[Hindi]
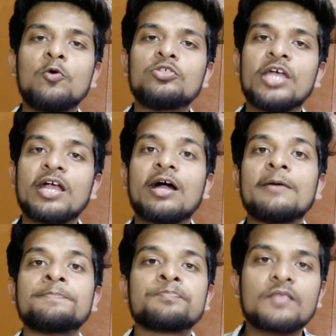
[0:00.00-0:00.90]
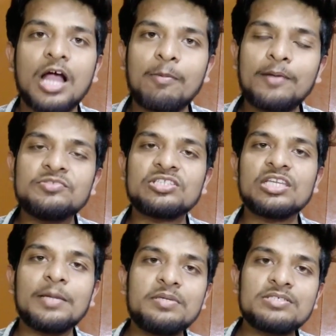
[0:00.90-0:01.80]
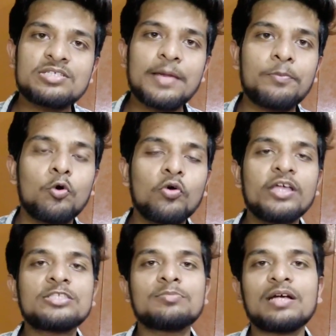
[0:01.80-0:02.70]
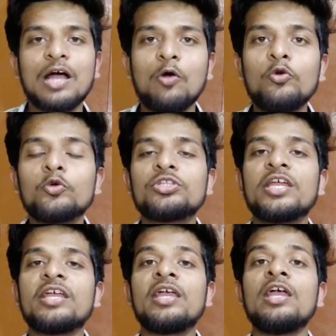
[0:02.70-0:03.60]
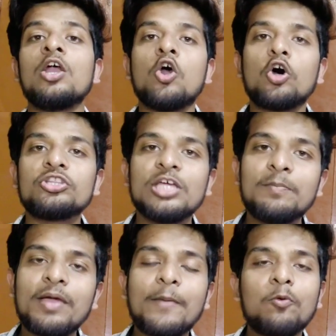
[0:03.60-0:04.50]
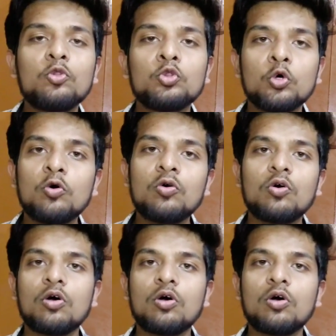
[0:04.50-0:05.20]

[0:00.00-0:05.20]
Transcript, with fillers: चालू हो जाएगा अब आप जितने भी स्टेप लोगे इसमें काउंट होते रहेंगे और दिन में आपको दो